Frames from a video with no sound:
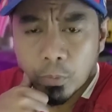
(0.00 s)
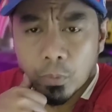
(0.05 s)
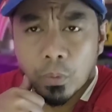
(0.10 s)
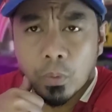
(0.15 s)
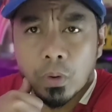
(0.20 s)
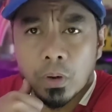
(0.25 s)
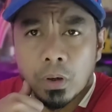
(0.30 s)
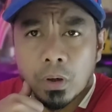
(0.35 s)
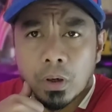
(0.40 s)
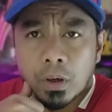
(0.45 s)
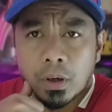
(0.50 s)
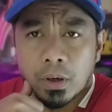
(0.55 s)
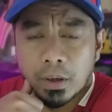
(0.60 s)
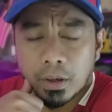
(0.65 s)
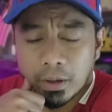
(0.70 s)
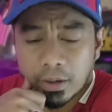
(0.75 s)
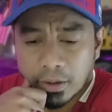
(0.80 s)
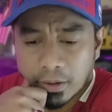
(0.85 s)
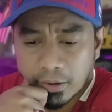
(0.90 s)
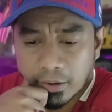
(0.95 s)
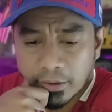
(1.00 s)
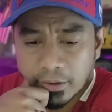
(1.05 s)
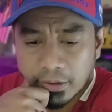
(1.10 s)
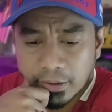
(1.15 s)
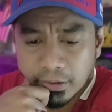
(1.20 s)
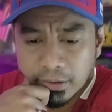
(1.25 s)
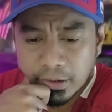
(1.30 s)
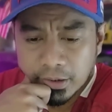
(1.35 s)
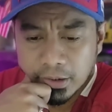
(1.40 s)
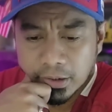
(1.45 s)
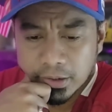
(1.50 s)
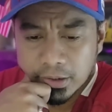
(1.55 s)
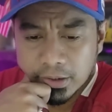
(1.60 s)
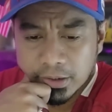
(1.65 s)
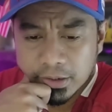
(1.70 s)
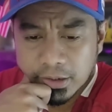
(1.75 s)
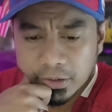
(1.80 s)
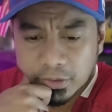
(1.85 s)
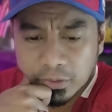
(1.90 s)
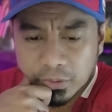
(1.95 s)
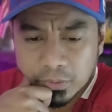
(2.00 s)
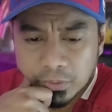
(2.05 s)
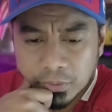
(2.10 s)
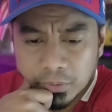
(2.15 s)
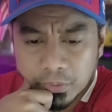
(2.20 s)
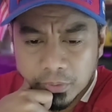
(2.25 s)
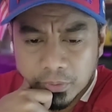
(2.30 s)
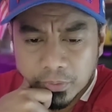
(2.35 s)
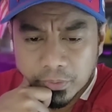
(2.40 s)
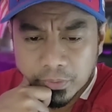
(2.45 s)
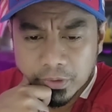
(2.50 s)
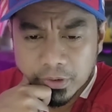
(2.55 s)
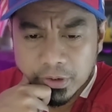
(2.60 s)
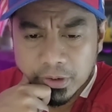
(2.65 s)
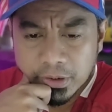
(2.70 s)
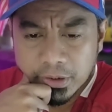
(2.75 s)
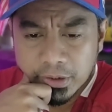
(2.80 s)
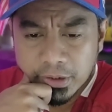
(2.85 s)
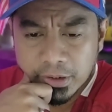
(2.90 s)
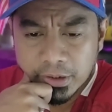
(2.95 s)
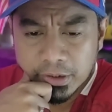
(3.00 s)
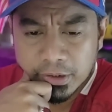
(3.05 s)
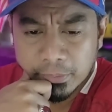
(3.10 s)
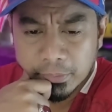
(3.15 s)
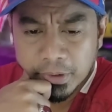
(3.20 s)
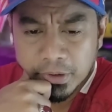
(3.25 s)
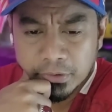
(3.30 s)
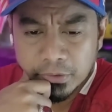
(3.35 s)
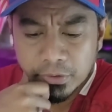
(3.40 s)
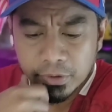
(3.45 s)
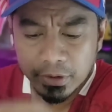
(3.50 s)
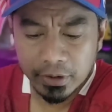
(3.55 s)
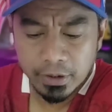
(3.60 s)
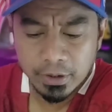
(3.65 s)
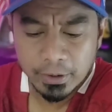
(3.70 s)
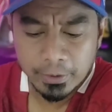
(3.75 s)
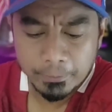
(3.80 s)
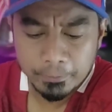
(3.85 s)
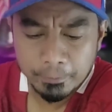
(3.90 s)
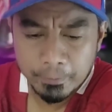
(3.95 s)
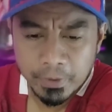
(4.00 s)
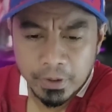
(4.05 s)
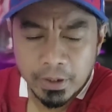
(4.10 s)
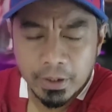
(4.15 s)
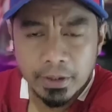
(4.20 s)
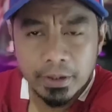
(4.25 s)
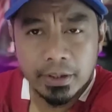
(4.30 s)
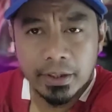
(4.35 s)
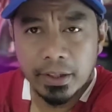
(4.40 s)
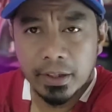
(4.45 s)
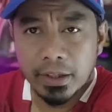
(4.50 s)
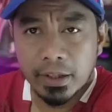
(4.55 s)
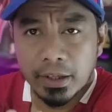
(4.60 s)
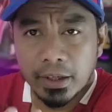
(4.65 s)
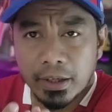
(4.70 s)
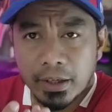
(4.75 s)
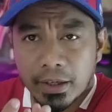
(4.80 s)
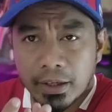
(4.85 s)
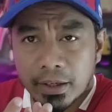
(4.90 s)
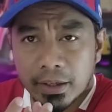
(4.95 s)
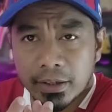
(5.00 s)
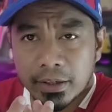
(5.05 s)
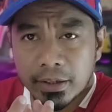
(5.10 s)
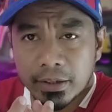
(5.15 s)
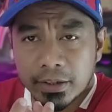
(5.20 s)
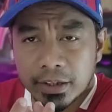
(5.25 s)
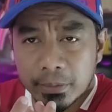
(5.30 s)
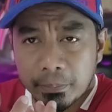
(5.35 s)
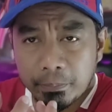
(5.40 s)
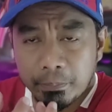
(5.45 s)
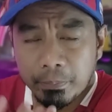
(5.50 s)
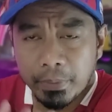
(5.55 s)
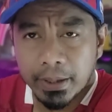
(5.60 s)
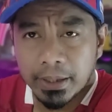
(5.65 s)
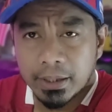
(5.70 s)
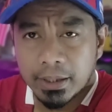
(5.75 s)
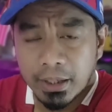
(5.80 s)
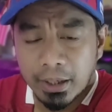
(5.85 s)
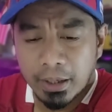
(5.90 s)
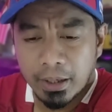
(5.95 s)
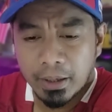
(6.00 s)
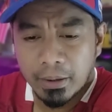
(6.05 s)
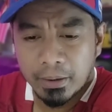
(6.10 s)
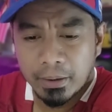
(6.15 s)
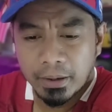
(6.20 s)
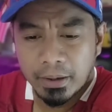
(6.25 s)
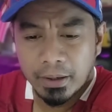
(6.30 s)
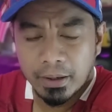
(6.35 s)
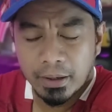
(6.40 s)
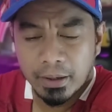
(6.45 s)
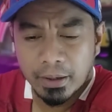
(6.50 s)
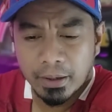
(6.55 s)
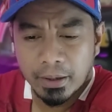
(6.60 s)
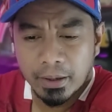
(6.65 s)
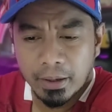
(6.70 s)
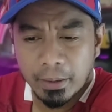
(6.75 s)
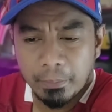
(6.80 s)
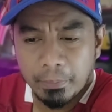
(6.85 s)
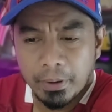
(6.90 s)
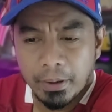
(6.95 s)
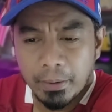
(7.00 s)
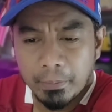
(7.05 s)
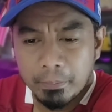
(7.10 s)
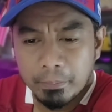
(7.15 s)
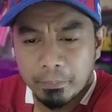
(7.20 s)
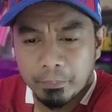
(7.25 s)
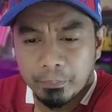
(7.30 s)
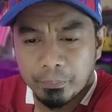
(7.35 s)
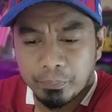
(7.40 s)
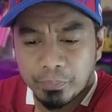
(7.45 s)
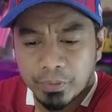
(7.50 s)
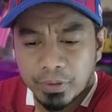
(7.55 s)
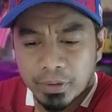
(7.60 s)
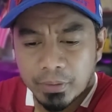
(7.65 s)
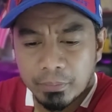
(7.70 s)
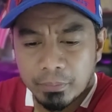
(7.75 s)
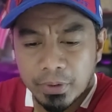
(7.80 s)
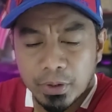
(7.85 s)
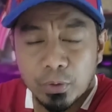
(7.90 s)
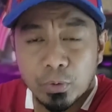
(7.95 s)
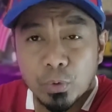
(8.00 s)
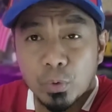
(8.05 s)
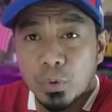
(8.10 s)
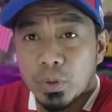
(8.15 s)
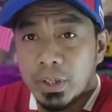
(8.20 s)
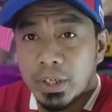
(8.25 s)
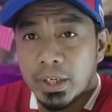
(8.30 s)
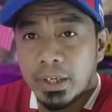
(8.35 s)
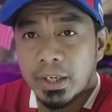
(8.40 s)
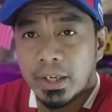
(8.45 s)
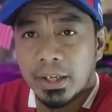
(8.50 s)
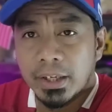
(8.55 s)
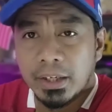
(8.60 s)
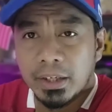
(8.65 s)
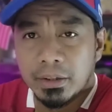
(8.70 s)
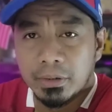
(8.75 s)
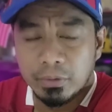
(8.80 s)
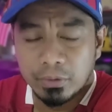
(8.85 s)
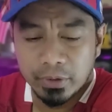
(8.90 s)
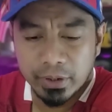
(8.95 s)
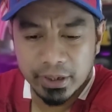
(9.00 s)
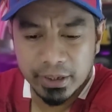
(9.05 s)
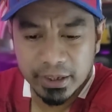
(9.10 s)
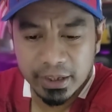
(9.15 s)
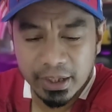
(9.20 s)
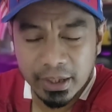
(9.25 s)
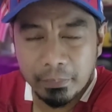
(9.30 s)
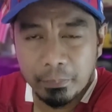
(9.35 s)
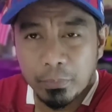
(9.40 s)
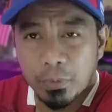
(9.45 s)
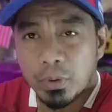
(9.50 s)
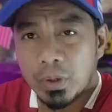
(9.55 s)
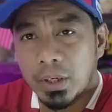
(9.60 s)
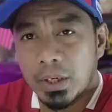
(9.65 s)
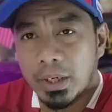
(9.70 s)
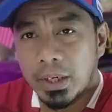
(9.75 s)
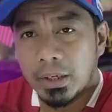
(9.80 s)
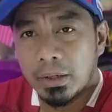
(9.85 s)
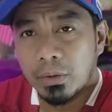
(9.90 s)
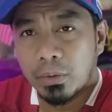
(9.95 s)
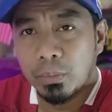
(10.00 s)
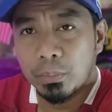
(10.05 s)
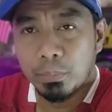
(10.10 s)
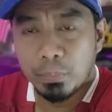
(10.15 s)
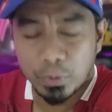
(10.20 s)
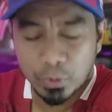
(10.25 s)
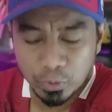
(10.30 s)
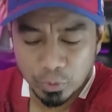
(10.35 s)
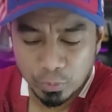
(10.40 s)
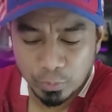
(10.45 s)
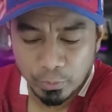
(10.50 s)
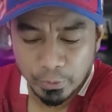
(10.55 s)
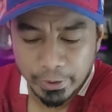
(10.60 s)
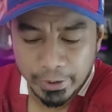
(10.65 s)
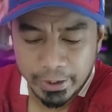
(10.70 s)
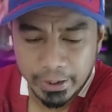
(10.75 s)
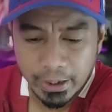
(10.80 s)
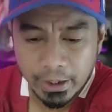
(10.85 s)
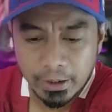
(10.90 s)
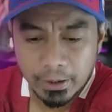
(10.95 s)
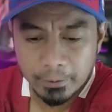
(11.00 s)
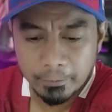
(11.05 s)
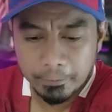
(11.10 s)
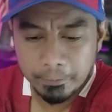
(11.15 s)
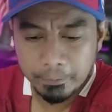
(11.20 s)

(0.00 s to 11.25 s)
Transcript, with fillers: wow, ini lagi satu kecanggihannya. Maksudnya dia cepatlah uh, apa menurunkan air itu diserap oleh rumput tuh mungkin ya